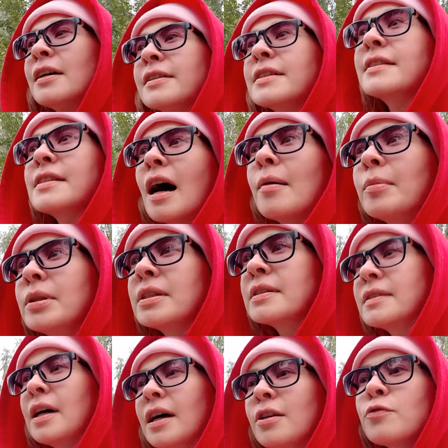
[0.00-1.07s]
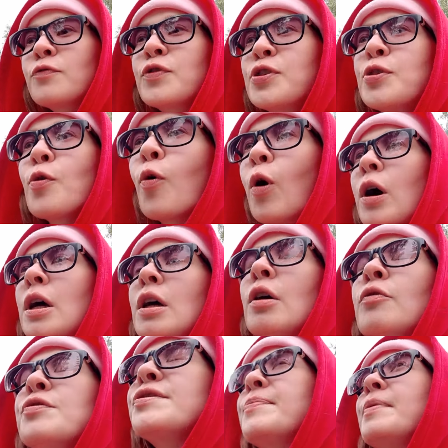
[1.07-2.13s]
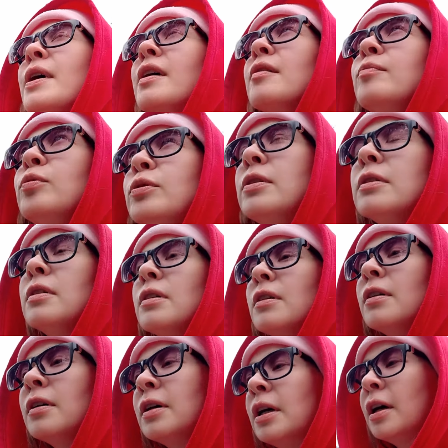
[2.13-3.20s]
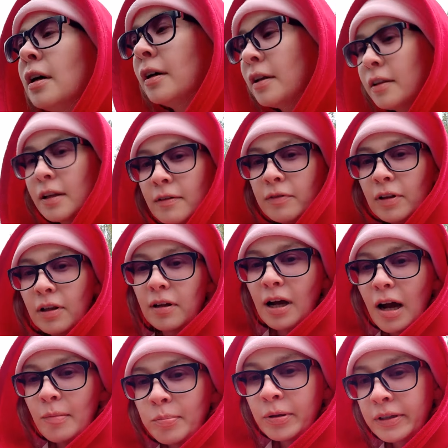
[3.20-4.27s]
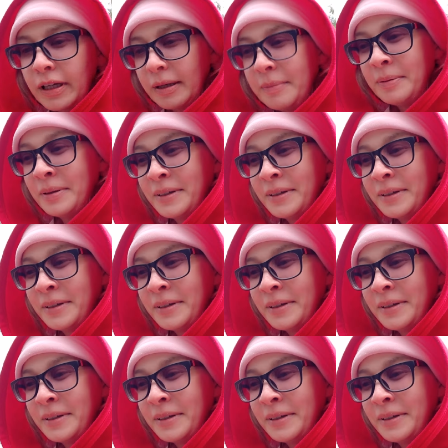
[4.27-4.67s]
Ты сам это знаешь, все. У тебя как будто level up, да,